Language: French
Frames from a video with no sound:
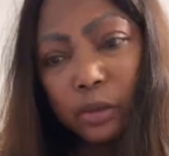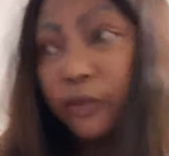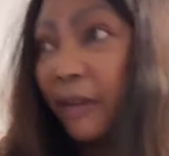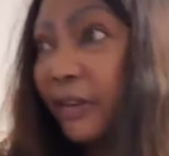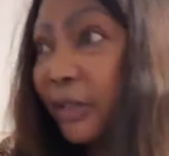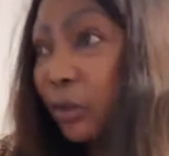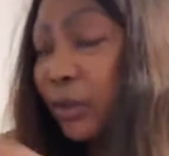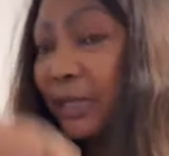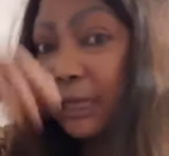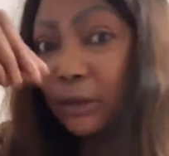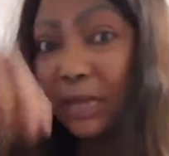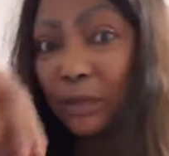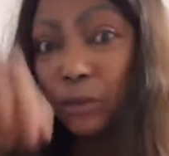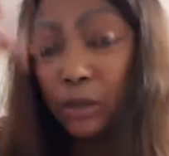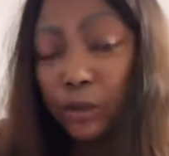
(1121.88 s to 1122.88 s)
Tu vas venir
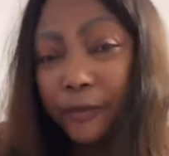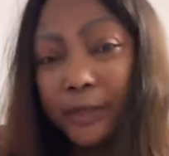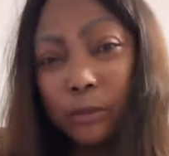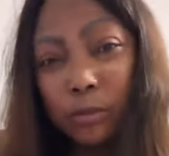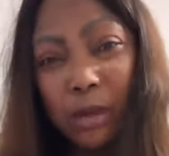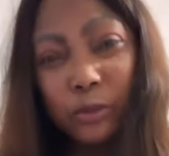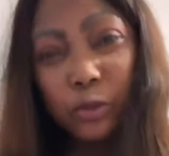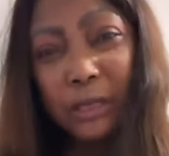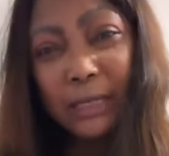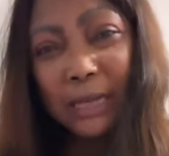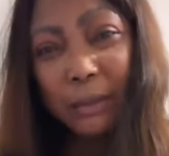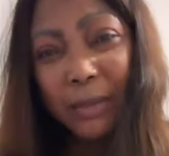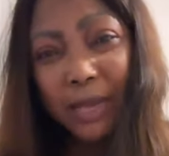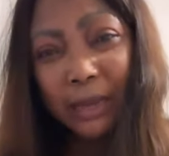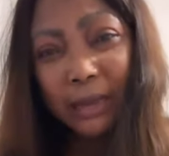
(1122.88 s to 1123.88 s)
t'asseoir sur Facebook pour insulter
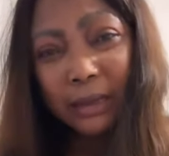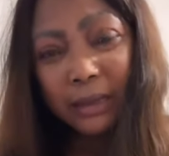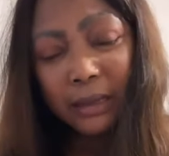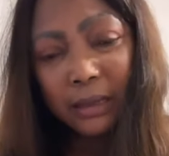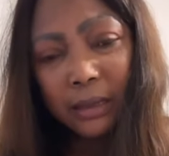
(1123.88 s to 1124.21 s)
sa mère.